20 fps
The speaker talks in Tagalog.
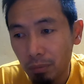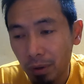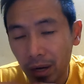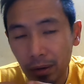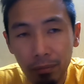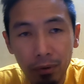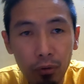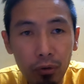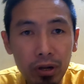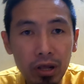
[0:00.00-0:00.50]

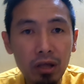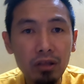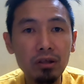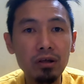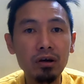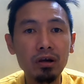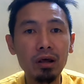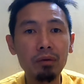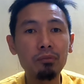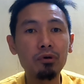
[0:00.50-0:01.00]
para makuha na
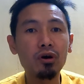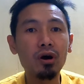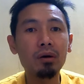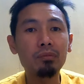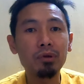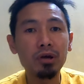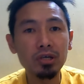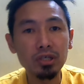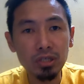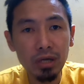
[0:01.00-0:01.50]
yung revenue
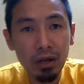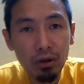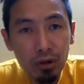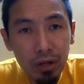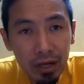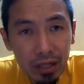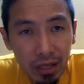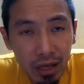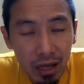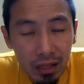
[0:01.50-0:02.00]
average. Ano
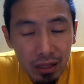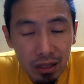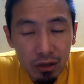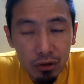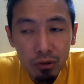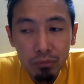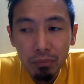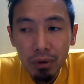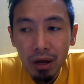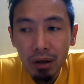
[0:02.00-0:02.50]
lang
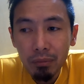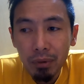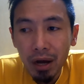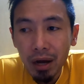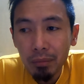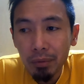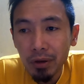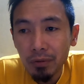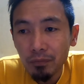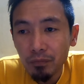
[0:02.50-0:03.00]
natin yun, mga
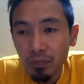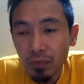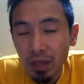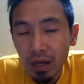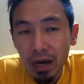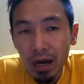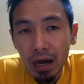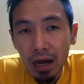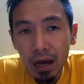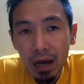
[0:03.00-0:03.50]
mga may,
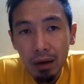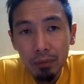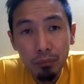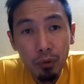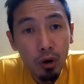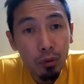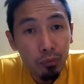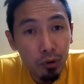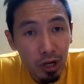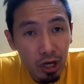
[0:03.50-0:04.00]
uh, ah,
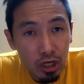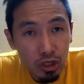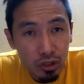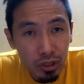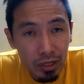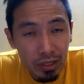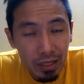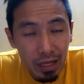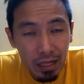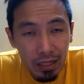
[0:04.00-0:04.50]

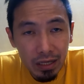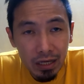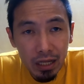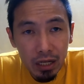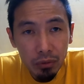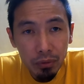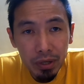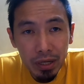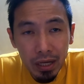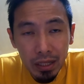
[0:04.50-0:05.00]
formulation lang natin
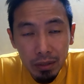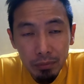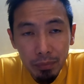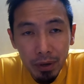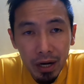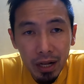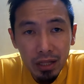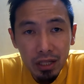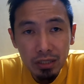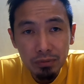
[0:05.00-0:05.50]
ginawa natin
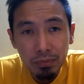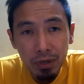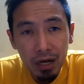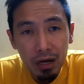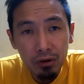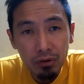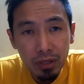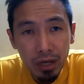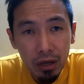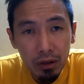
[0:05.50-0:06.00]
para at least
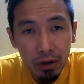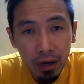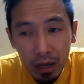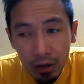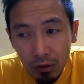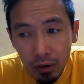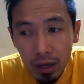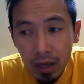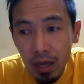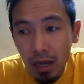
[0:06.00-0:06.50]
magkaroon tayo ng
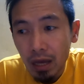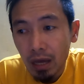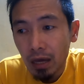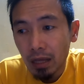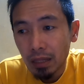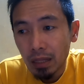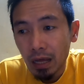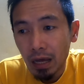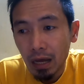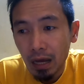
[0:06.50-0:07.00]
ano,
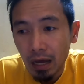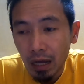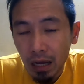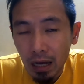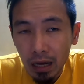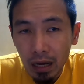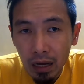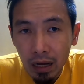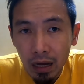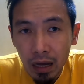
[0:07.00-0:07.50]

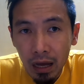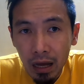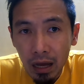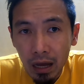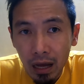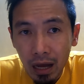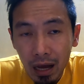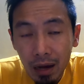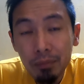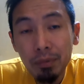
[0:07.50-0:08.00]
ng
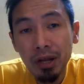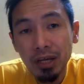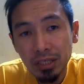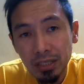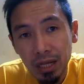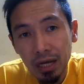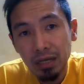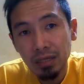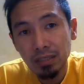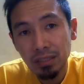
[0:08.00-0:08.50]
uh,
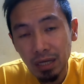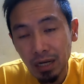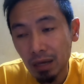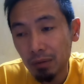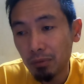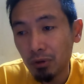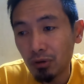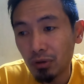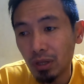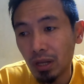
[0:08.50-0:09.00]
average lang sa
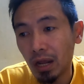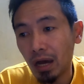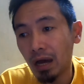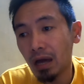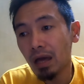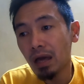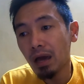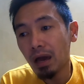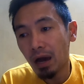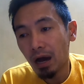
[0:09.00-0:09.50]
revenue
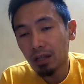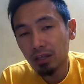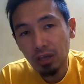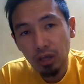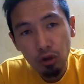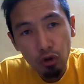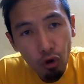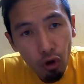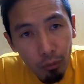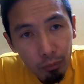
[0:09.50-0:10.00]
nila. At
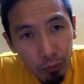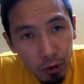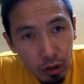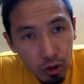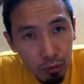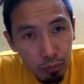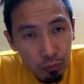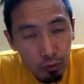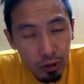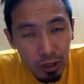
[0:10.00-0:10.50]

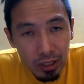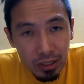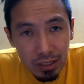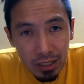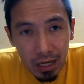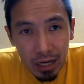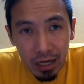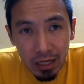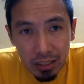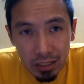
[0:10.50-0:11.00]
kino-convert ko po yan
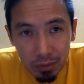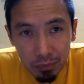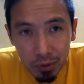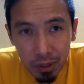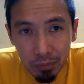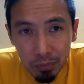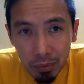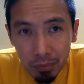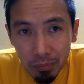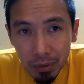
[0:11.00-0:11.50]
sa, sa
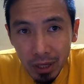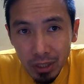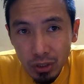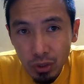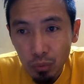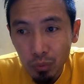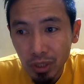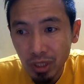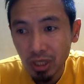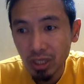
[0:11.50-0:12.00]
Philippine
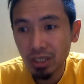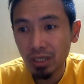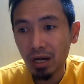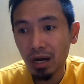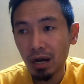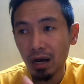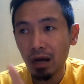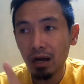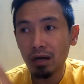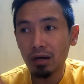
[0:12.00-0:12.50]
Peso which is
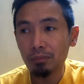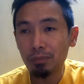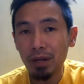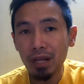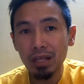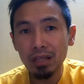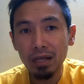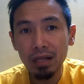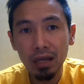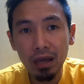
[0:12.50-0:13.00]
ang
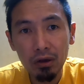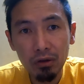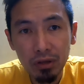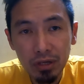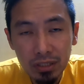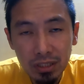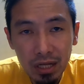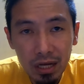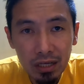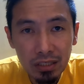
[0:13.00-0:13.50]
palitan
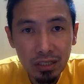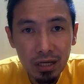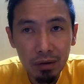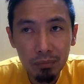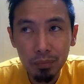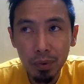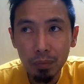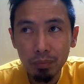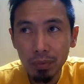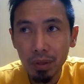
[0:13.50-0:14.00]
ngayon is
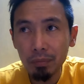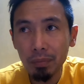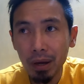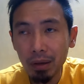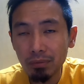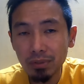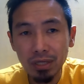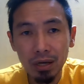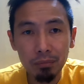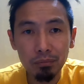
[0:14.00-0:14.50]
nasa 55
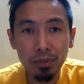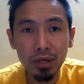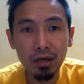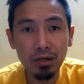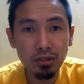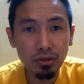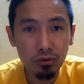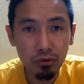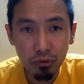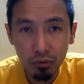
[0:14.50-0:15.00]

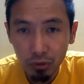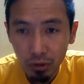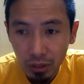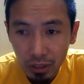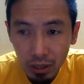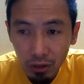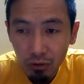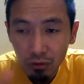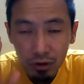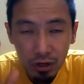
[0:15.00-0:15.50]
something. So
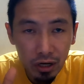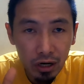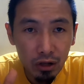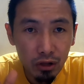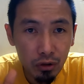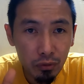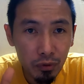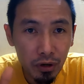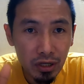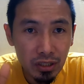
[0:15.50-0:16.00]
inano,
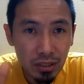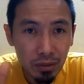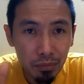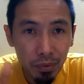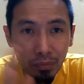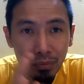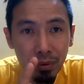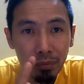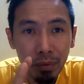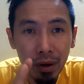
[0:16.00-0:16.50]
renowned ko lang sa
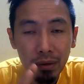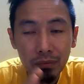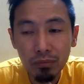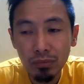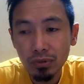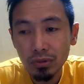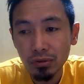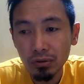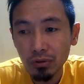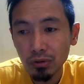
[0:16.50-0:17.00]

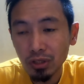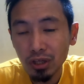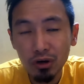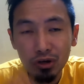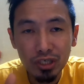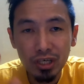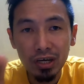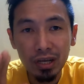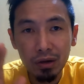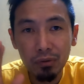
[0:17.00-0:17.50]
55. So
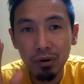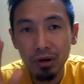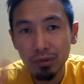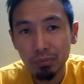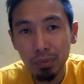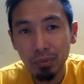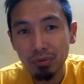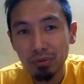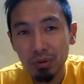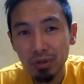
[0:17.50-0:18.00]
hindi ko siya
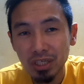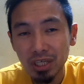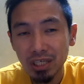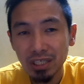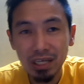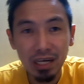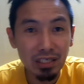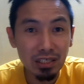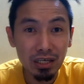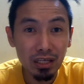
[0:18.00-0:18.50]
ginawang
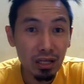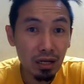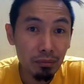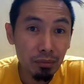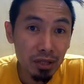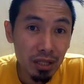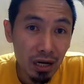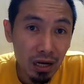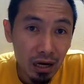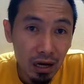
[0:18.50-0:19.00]
56 kasi hindi
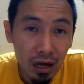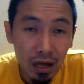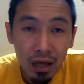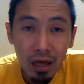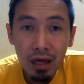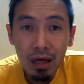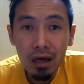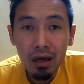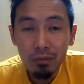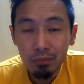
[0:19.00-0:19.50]
naman
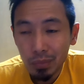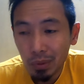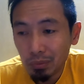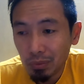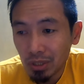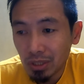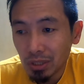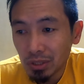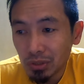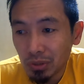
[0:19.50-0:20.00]
talaga
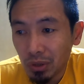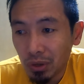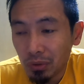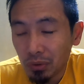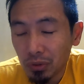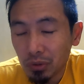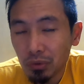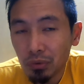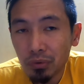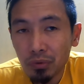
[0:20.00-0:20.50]
56 yun,
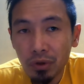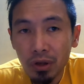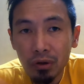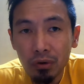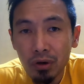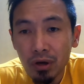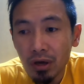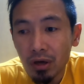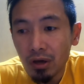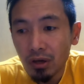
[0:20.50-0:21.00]
ano, yung
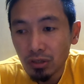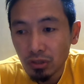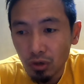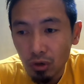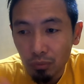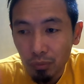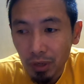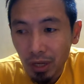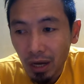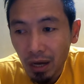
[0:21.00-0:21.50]
ano.
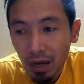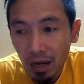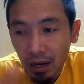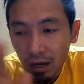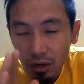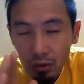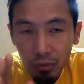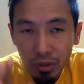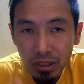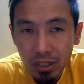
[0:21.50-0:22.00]
So
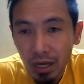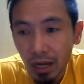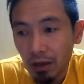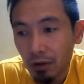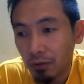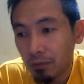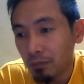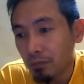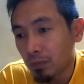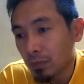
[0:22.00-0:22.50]
pinaka-lowest
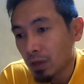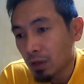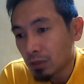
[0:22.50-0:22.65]
tayo.